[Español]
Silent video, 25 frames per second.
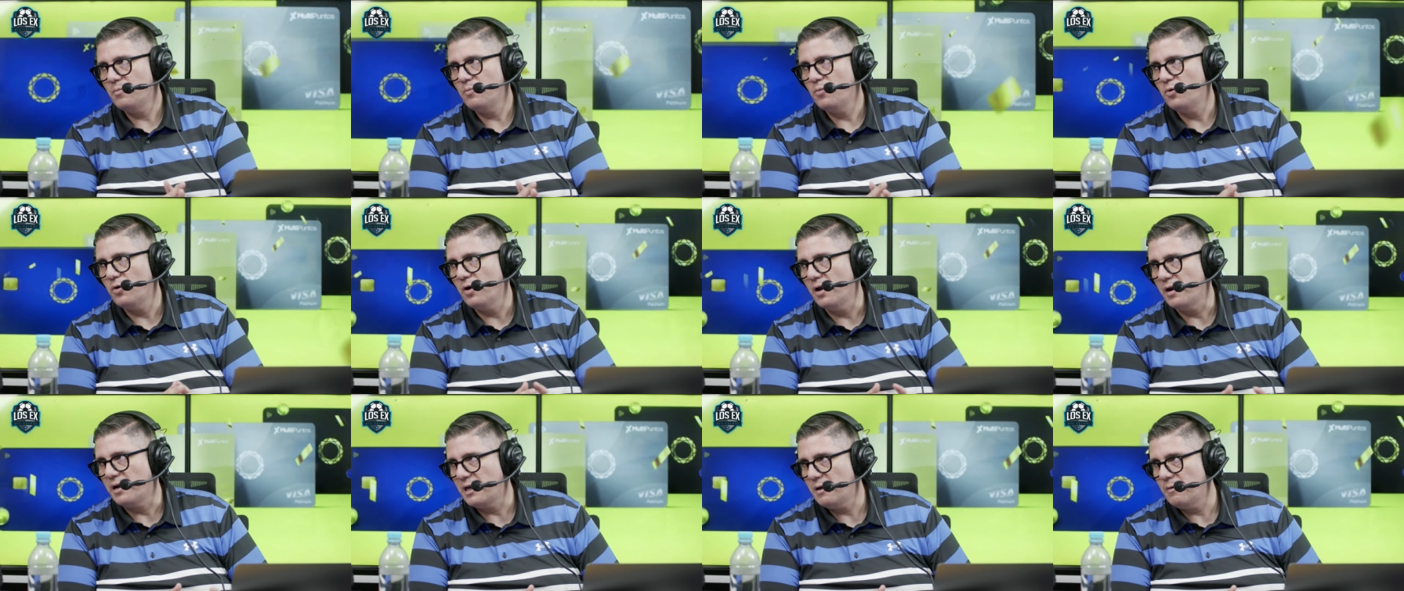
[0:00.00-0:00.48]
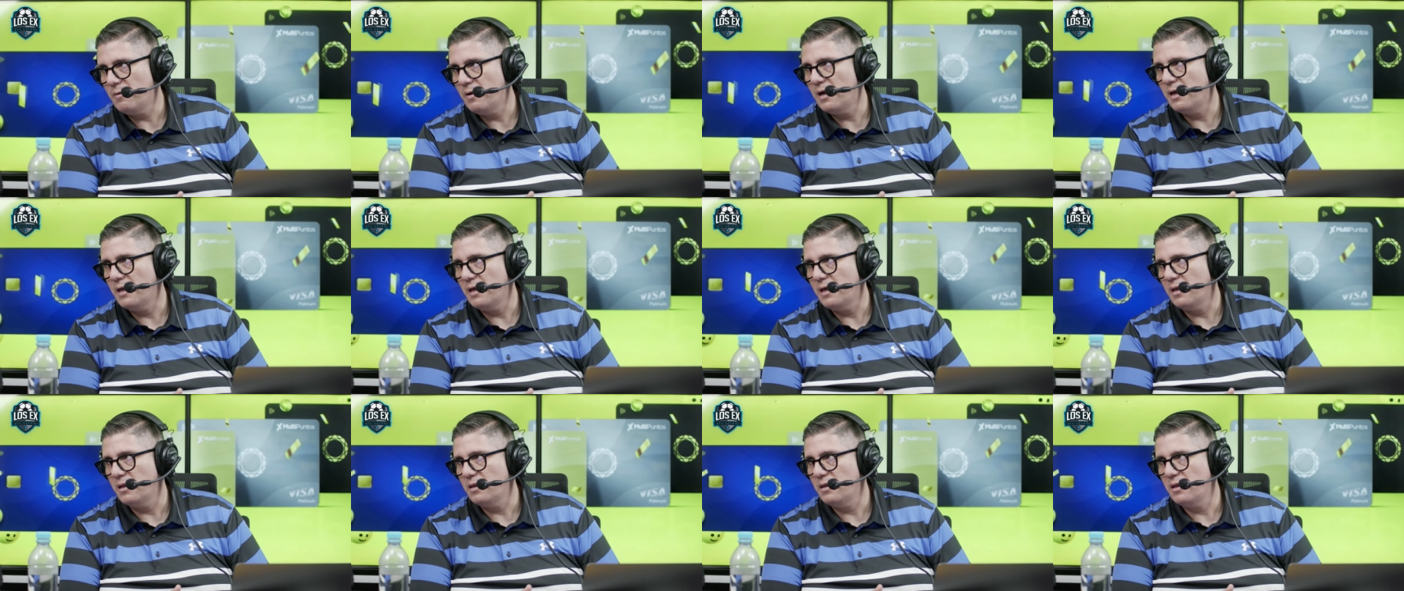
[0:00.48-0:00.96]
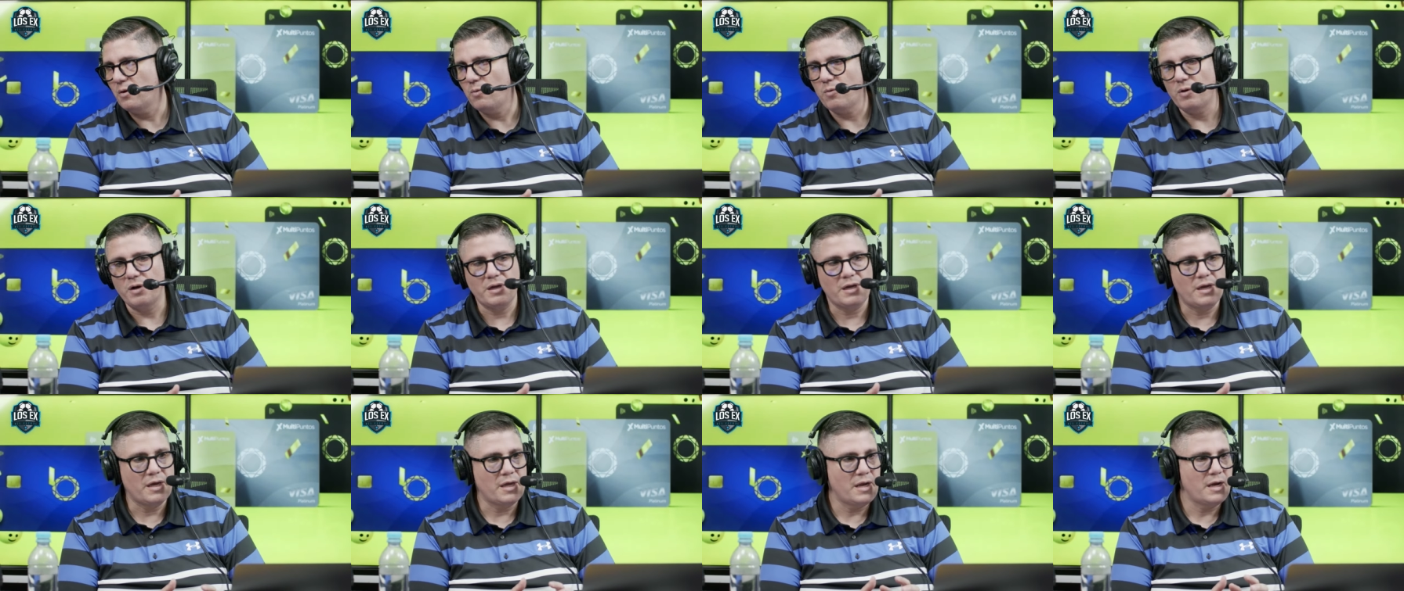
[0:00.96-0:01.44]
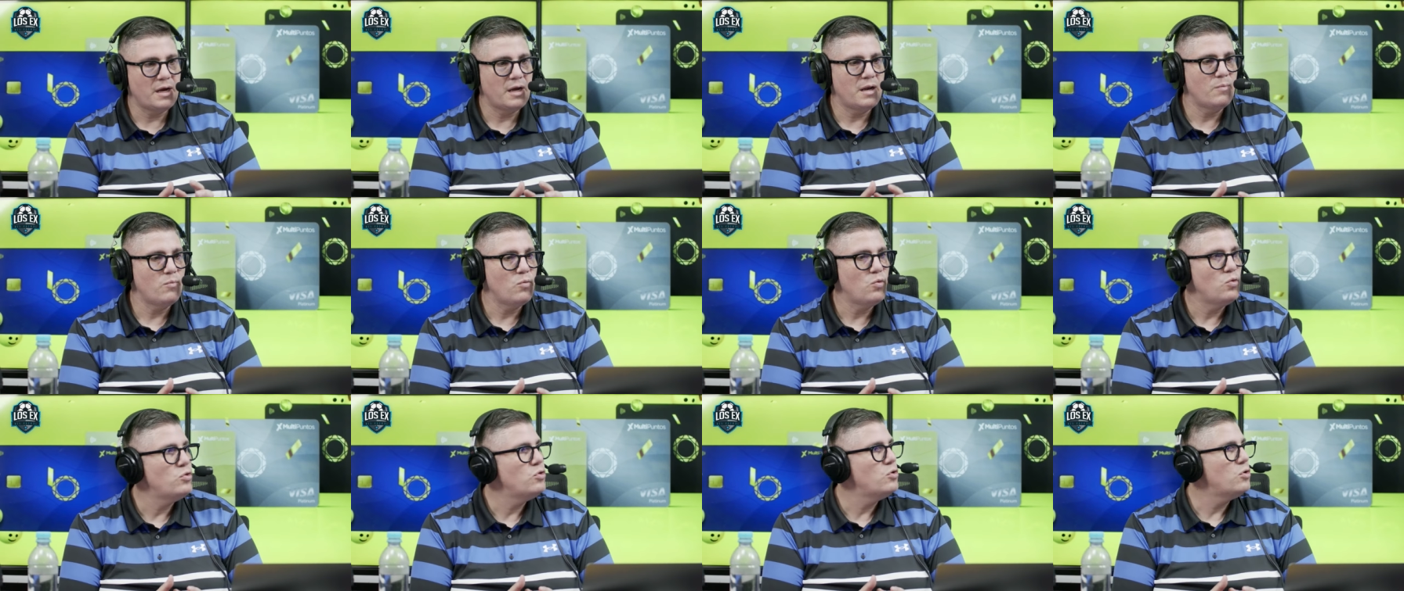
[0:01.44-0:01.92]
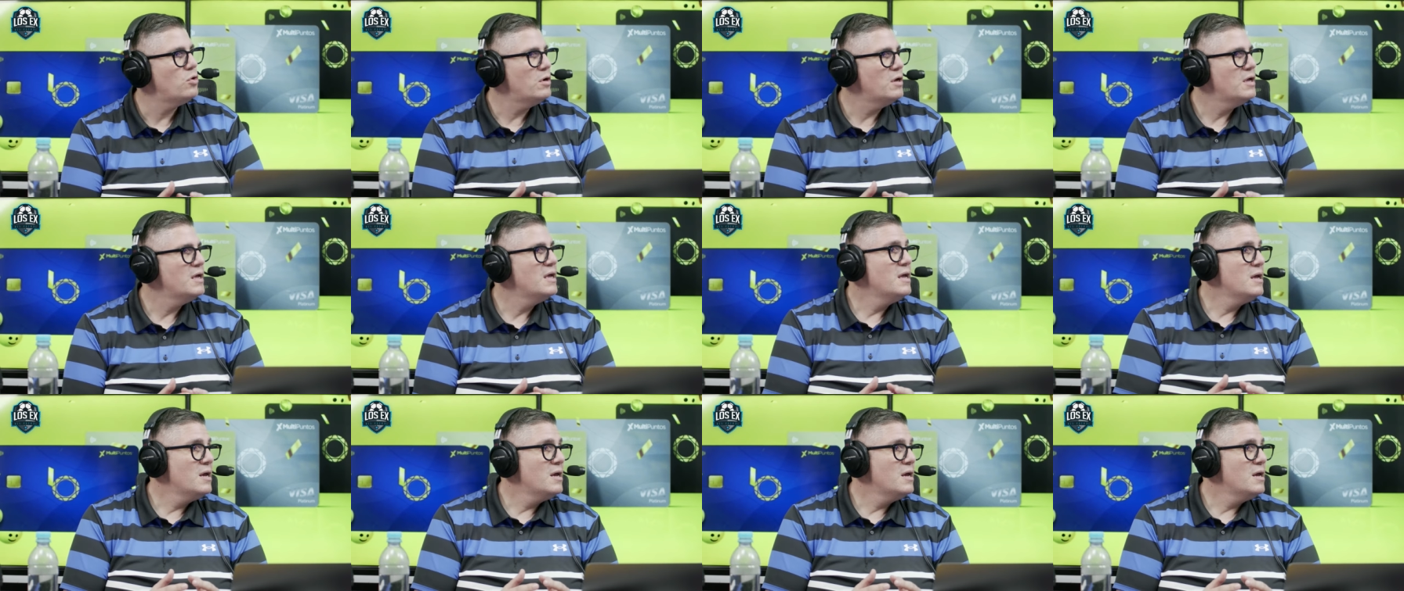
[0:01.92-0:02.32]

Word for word: por arriba de, cualquiera en el mundo.